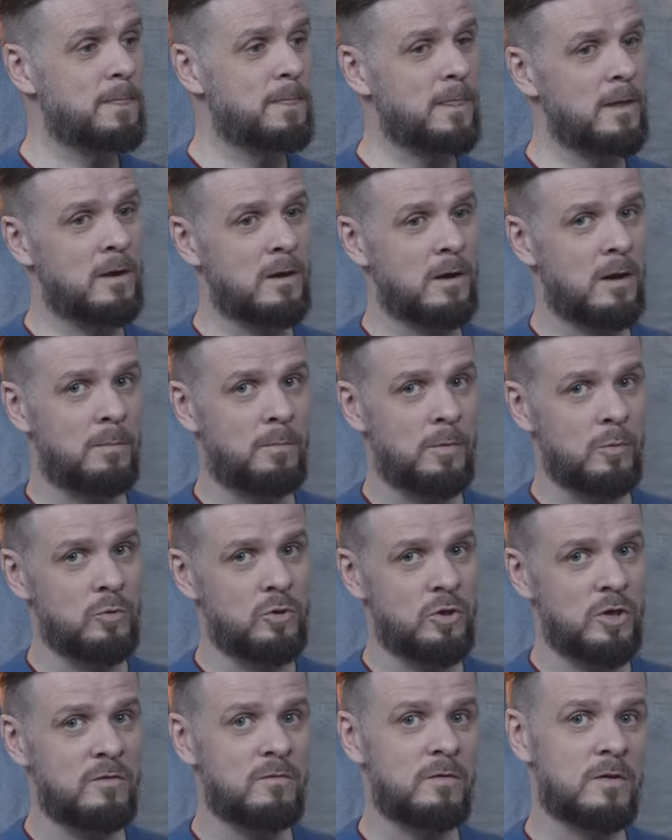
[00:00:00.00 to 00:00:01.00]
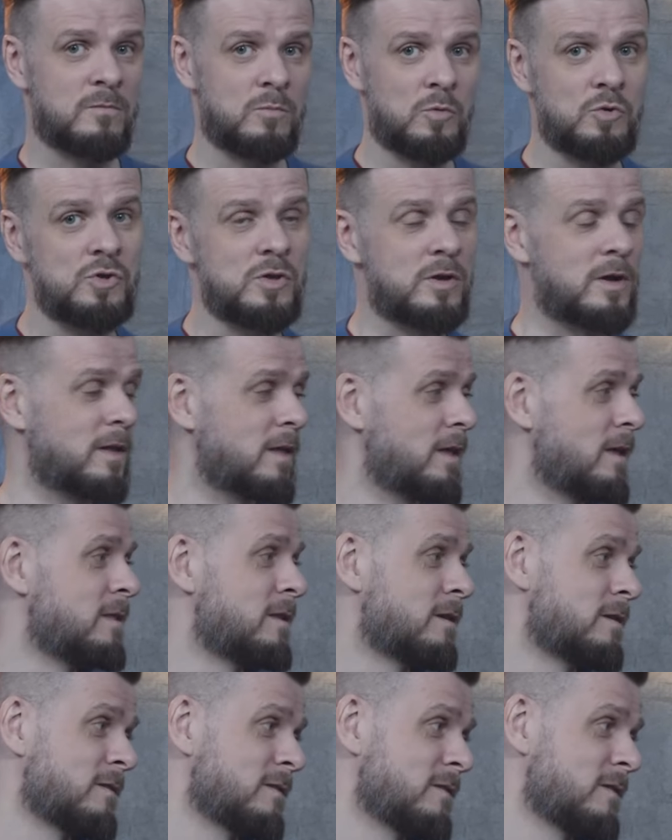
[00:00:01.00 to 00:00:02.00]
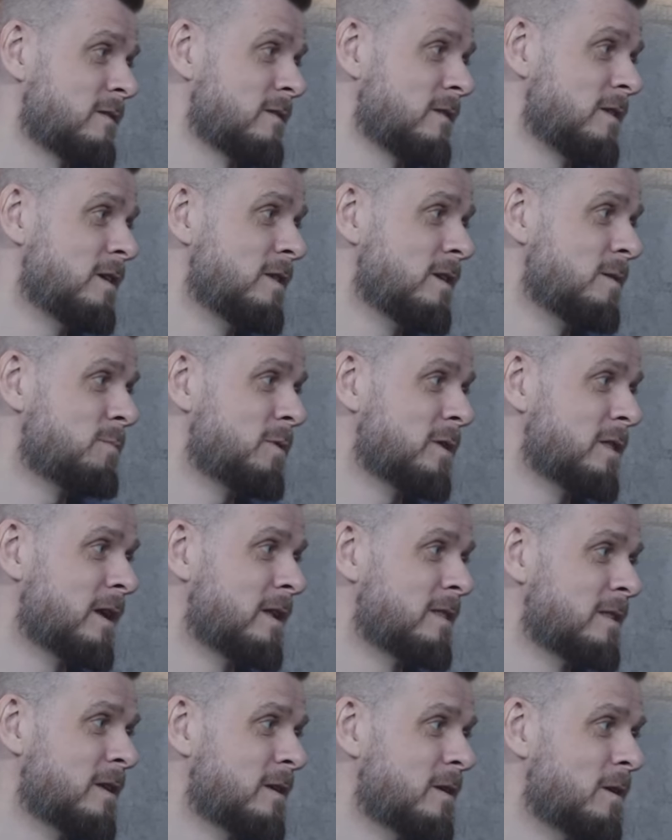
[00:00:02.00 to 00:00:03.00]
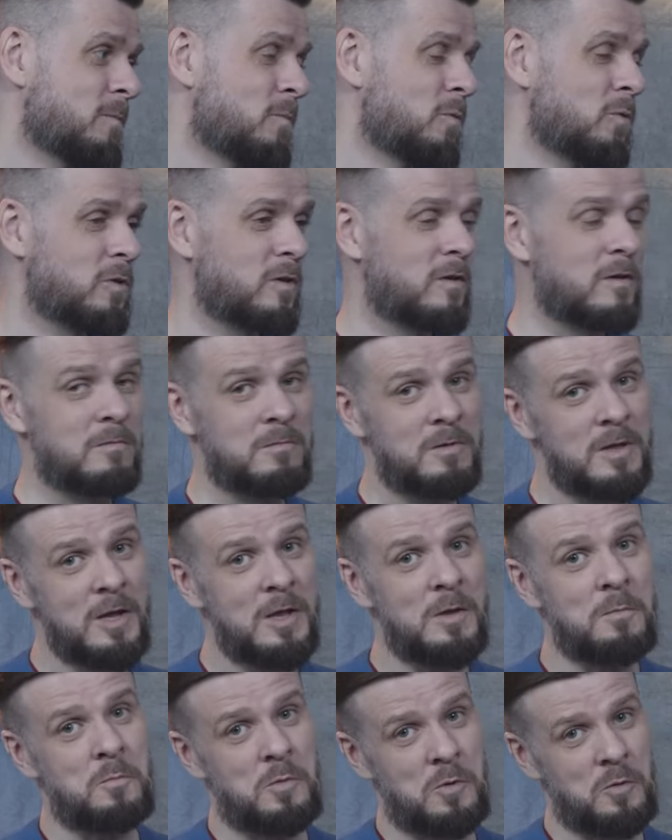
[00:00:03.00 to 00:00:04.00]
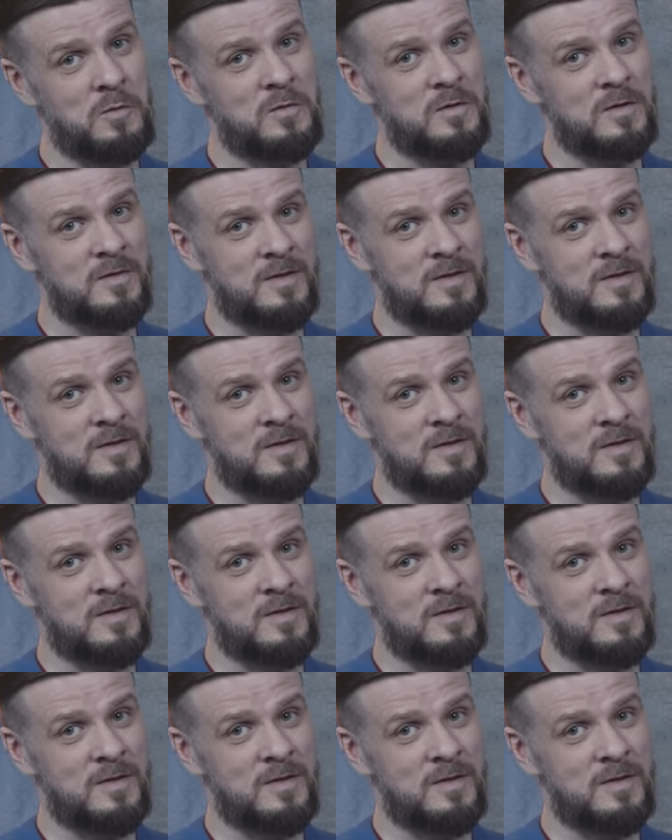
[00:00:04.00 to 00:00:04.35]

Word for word: э, получить, возможно, какие-то разъяснения по данной работе или просто